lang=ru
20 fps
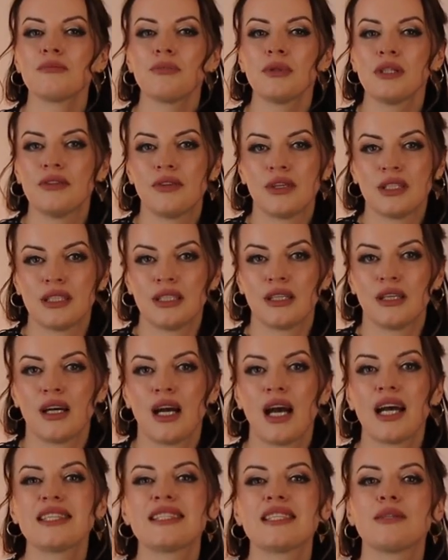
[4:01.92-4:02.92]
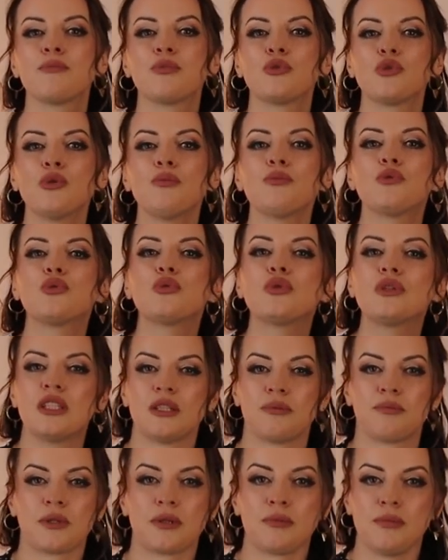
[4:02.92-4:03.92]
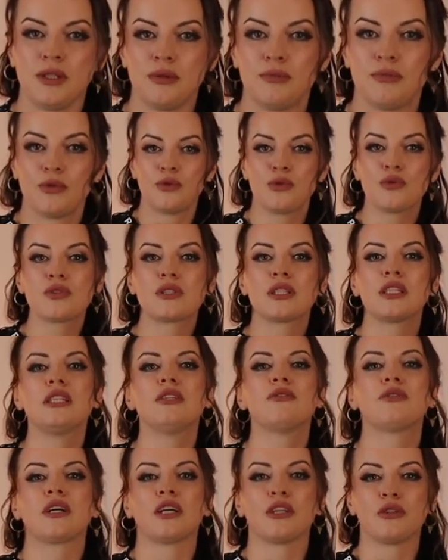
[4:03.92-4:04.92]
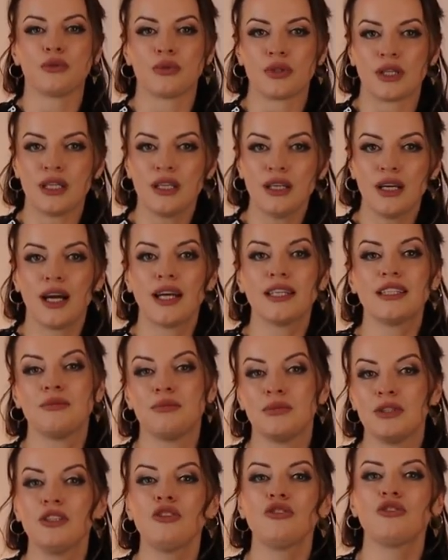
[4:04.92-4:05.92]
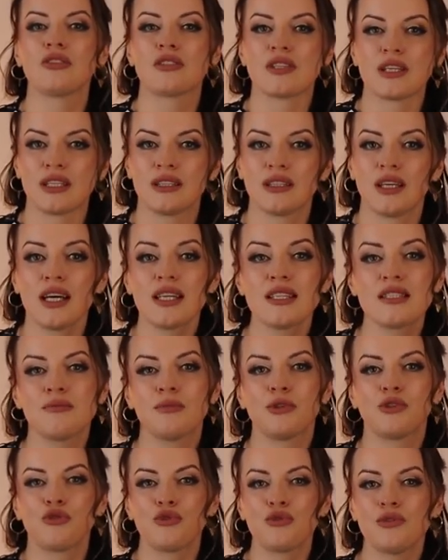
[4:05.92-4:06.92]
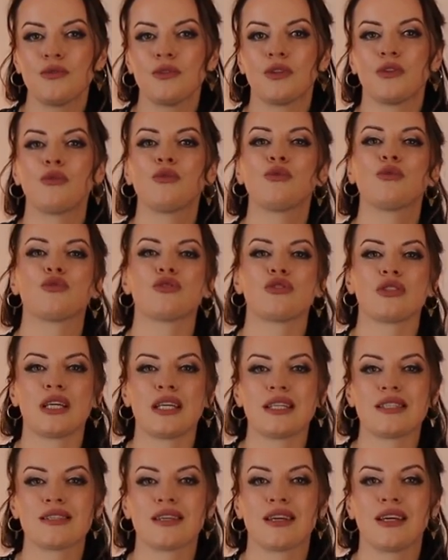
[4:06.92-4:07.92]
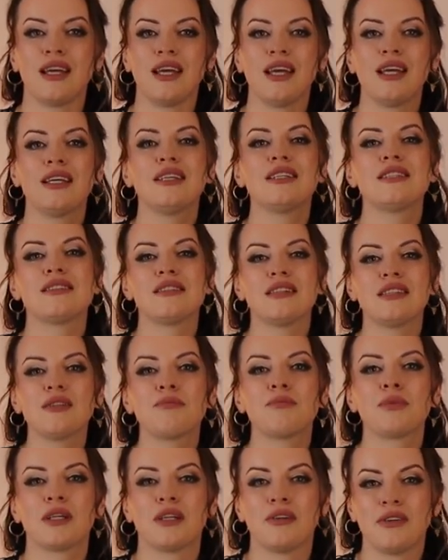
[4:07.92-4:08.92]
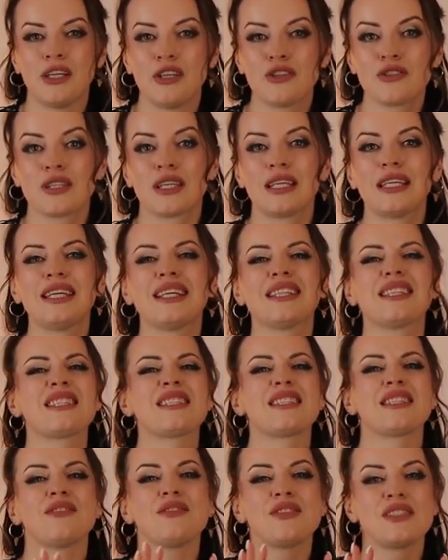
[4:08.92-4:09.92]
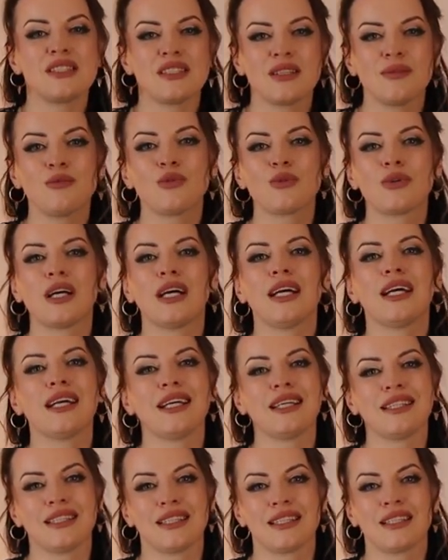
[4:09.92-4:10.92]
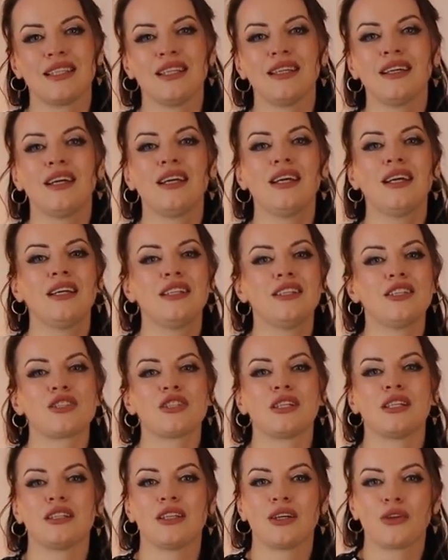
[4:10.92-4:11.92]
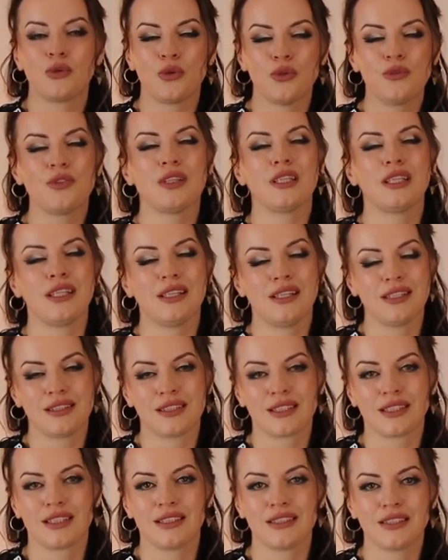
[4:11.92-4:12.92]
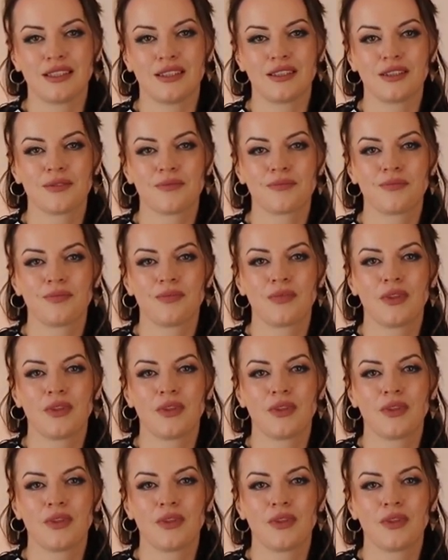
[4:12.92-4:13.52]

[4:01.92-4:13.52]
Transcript: заболевание, а симптом других проблем, устранив которые анемия исчезает, а самочувствие улучшается, и силы появляются, и это совсем другая энергия, нежели на кофе или энергетиках.